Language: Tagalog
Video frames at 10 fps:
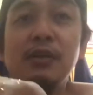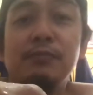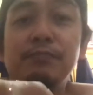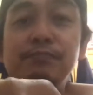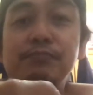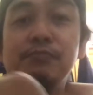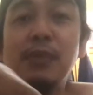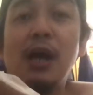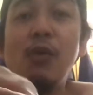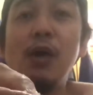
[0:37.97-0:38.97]
hmm,
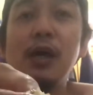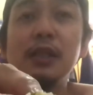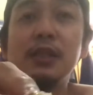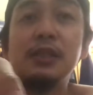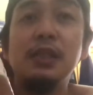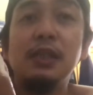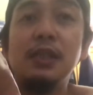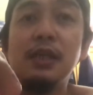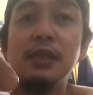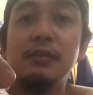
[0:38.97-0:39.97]
bawang na dasili
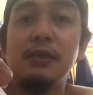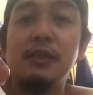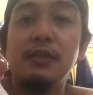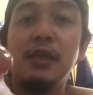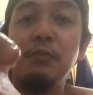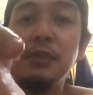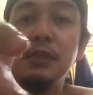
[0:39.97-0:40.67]
na na damot